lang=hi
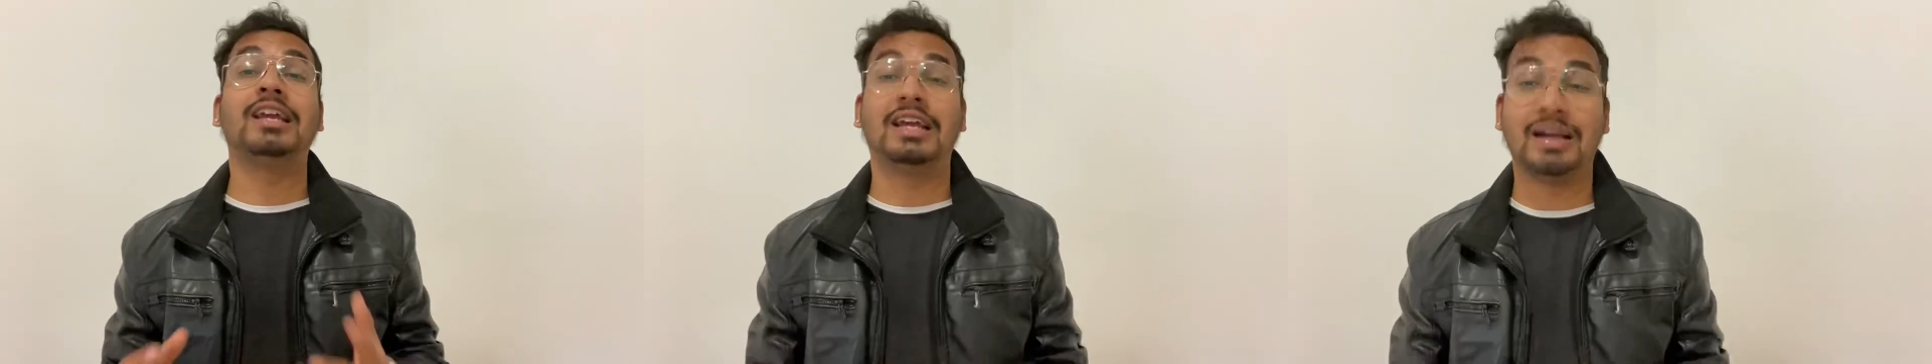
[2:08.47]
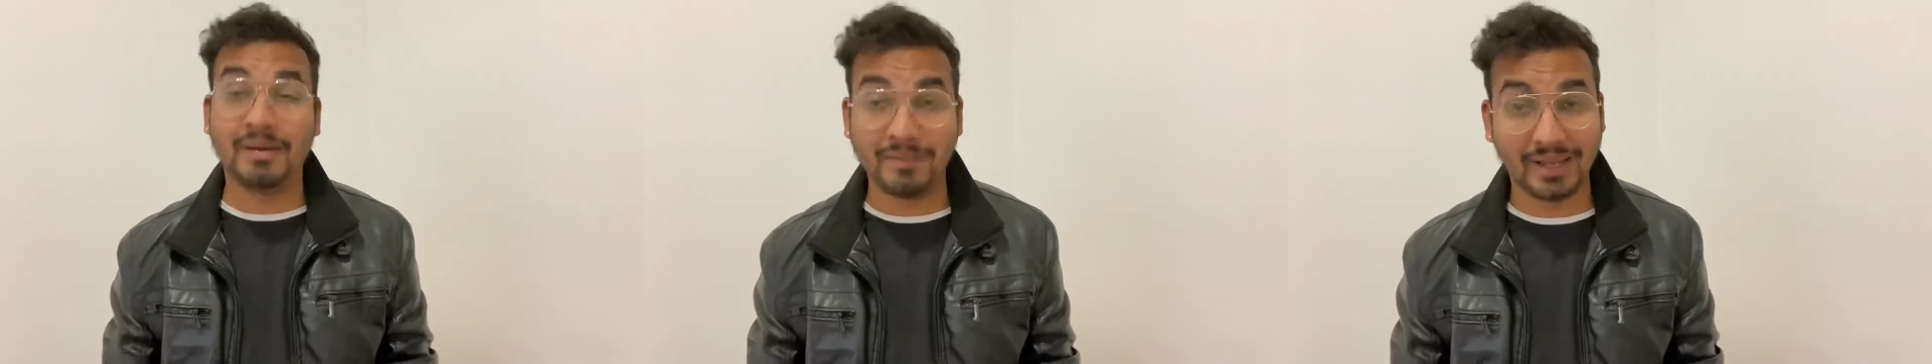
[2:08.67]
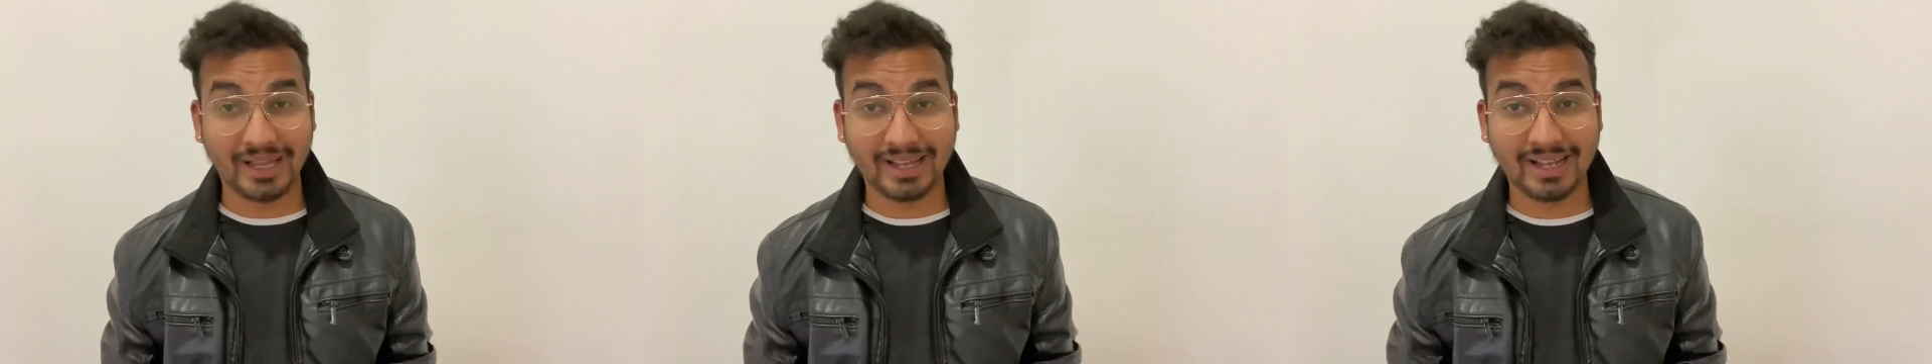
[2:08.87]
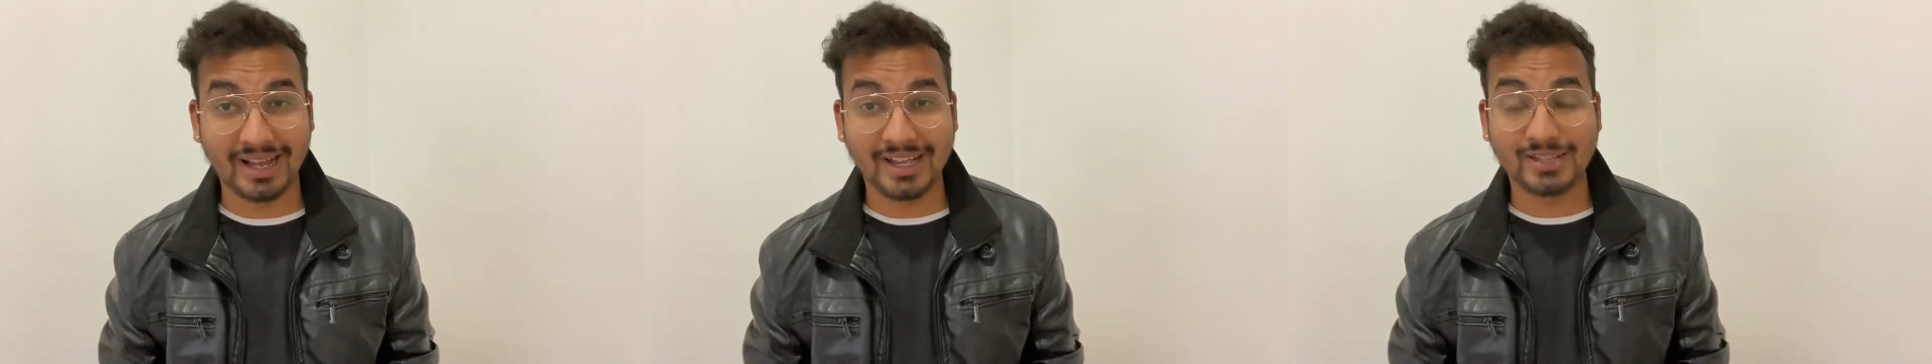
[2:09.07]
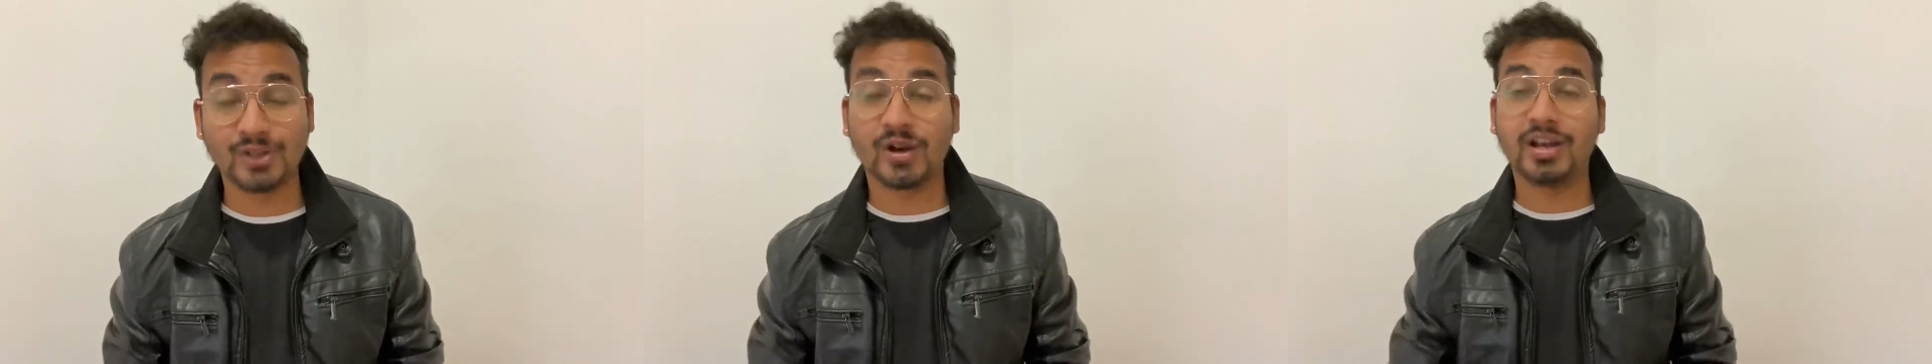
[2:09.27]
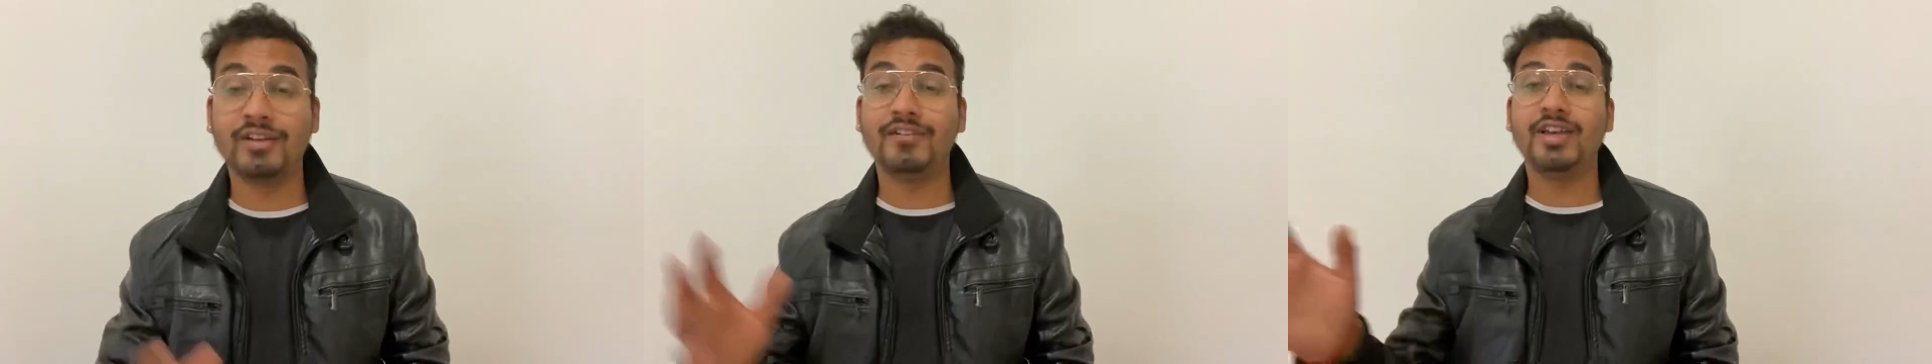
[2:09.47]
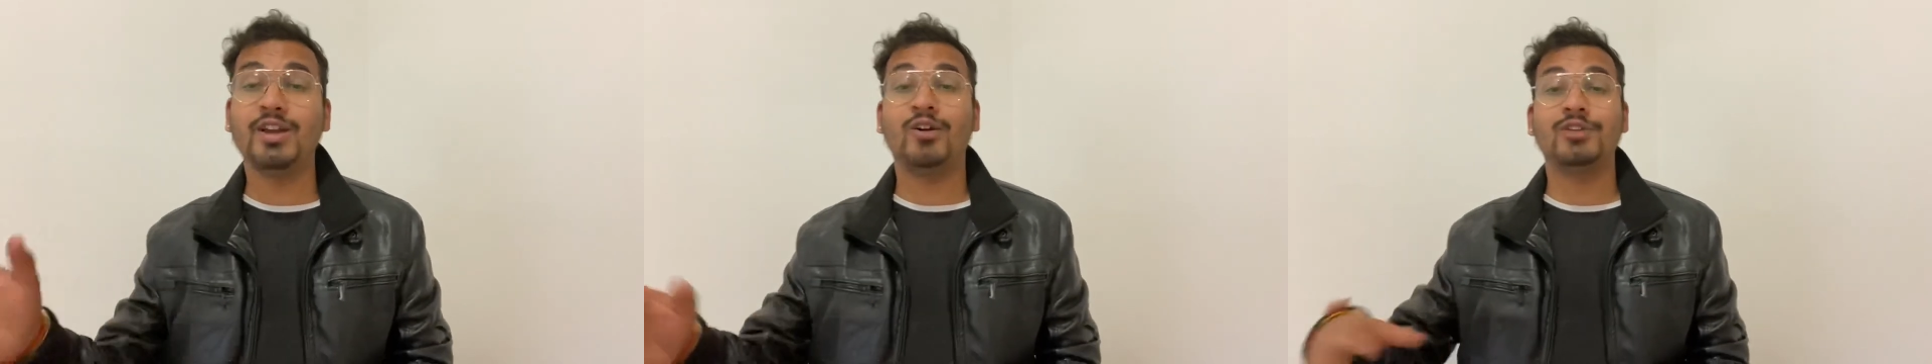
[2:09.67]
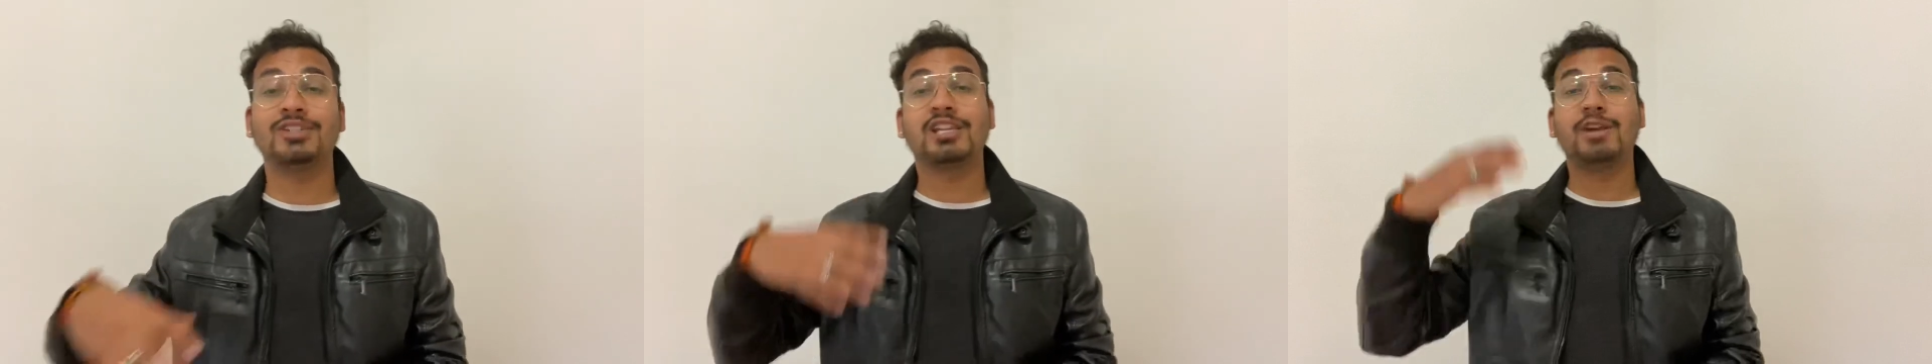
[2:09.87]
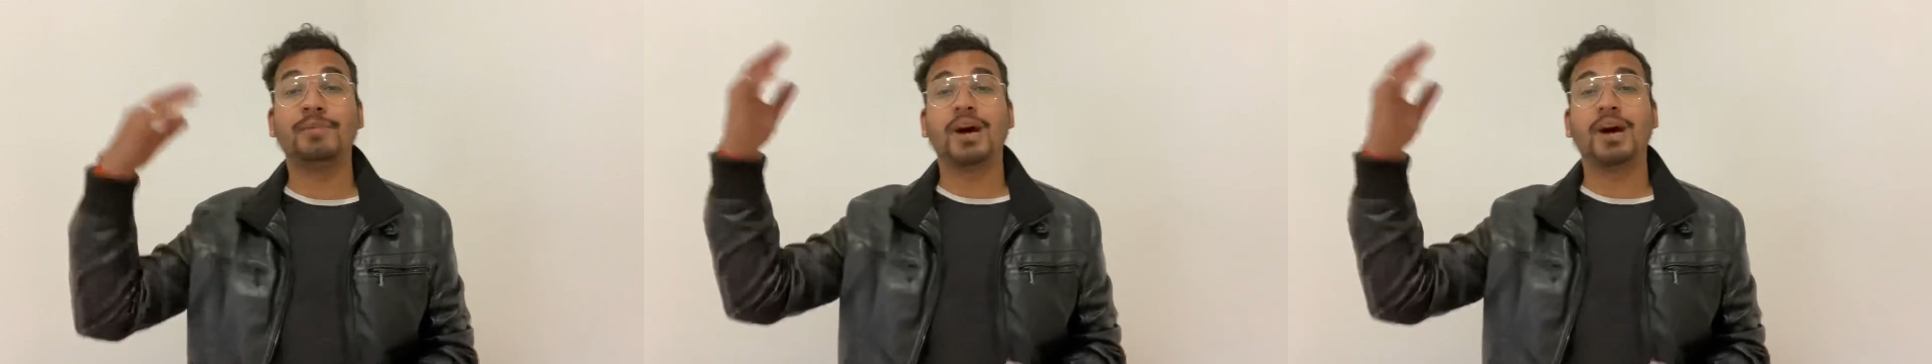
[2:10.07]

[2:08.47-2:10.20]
कम है गाइस और लिविंग कॉस्ट के